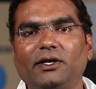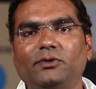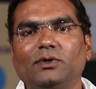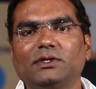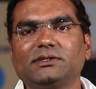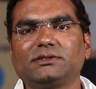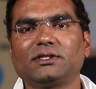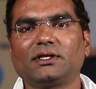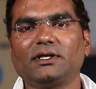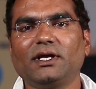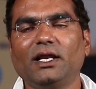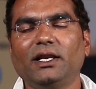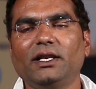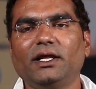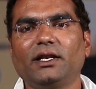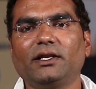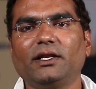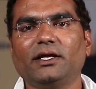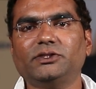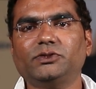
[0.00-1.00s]
ఇట్ వాస్
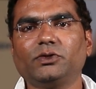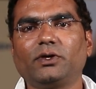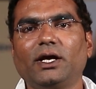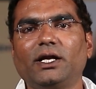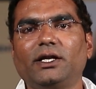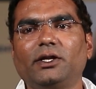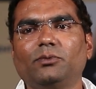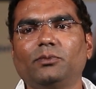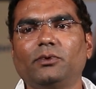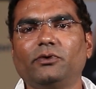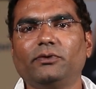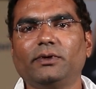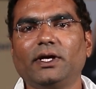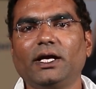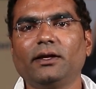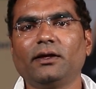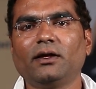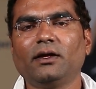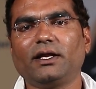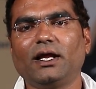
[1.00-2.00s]
రియల్లీ అన్ ఎడ్యుకేటివ్
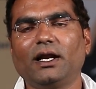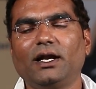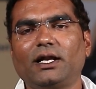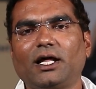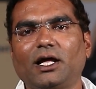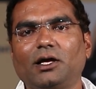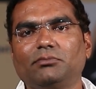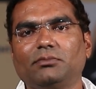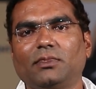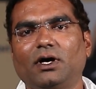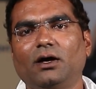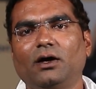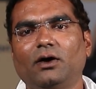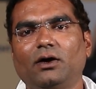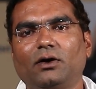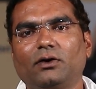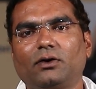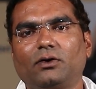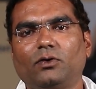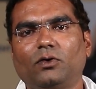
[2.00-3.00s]
మూవీ రియల్ టైమ్
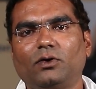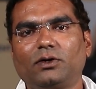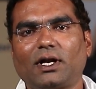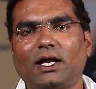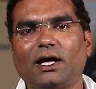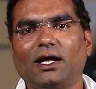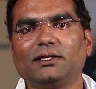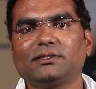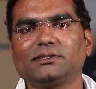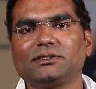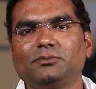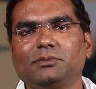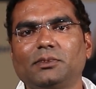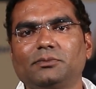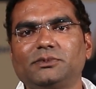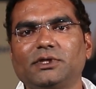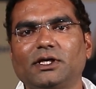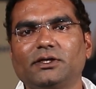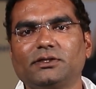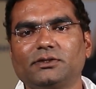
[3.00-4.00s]
కో రాయల్స్ని
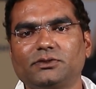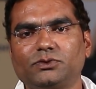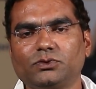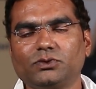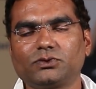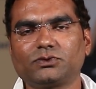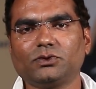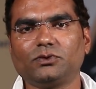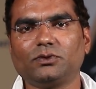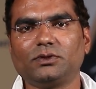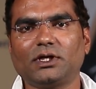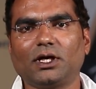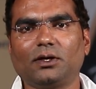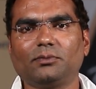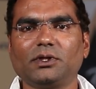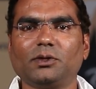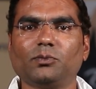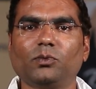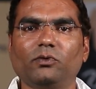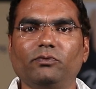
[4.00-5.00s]
మేము చూస్తూ
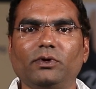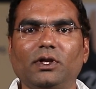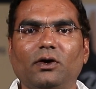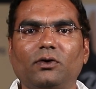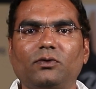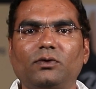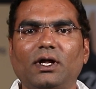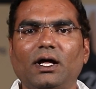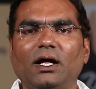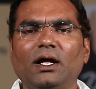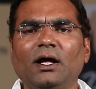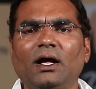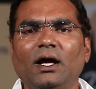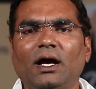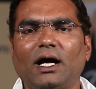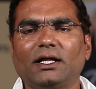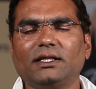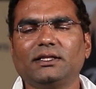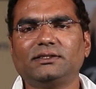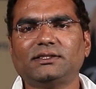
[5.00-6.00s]
ఉంటాం ఈ మూవీలో కూడా
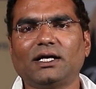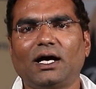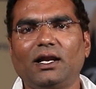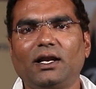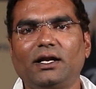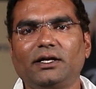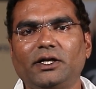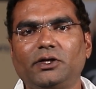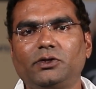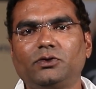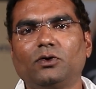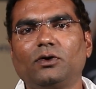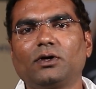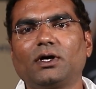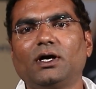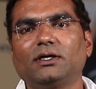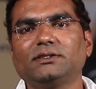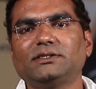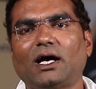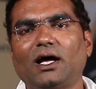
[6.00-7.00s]
అది చాలా
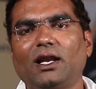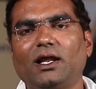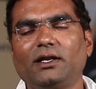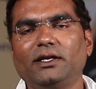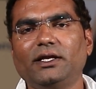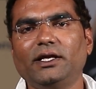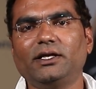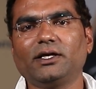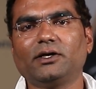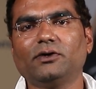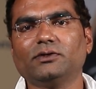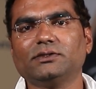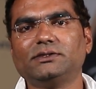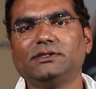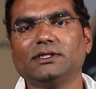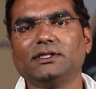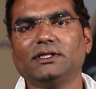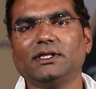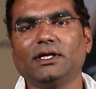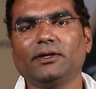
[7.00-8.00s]
డిట్టోగా చాలా నీట్గా
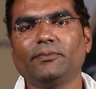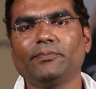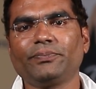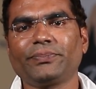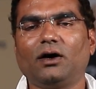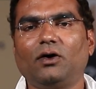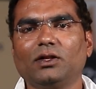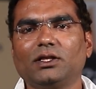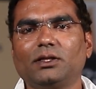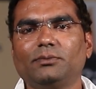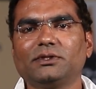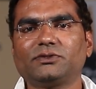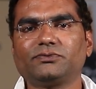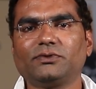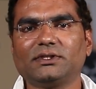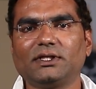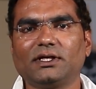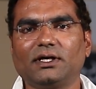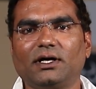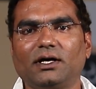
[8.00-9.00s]
వచ్చింది ఆల్ ద
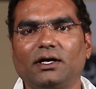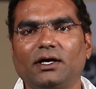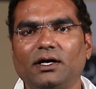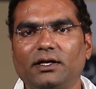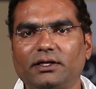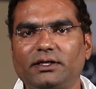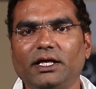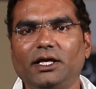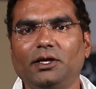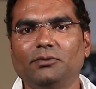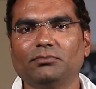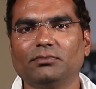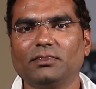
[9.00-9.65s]
బెస్ట్ ఫర్ ద టీమ్